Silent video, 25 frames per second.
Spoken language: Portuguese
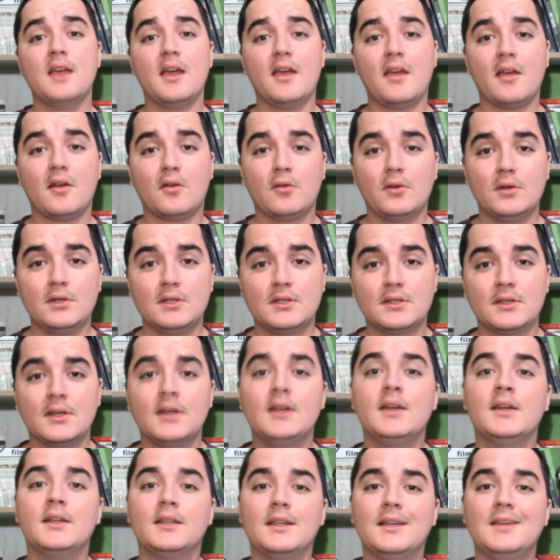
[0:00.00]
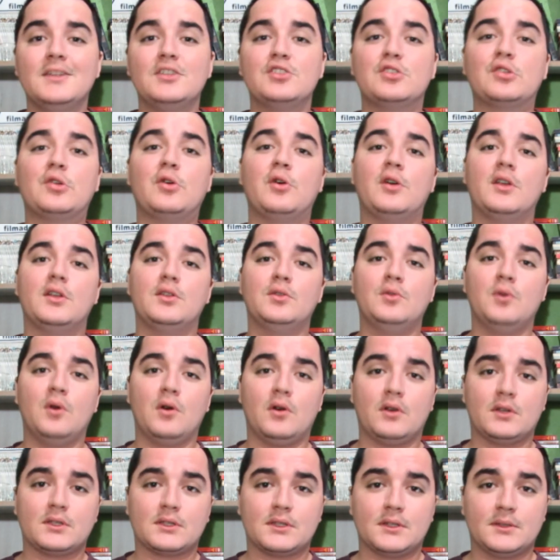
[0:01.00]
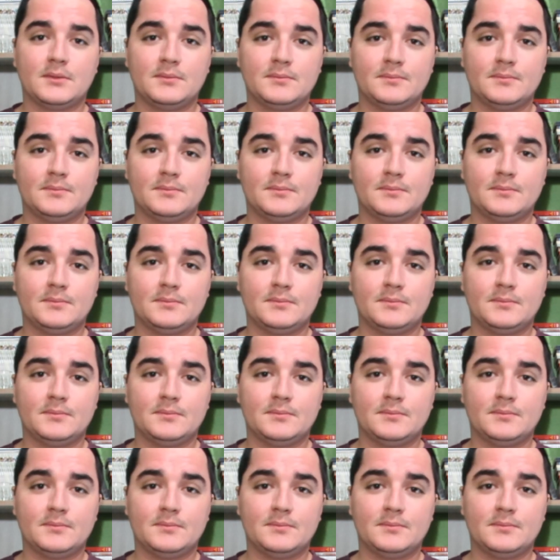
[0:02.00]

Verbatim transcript: recordes da história do Oscar.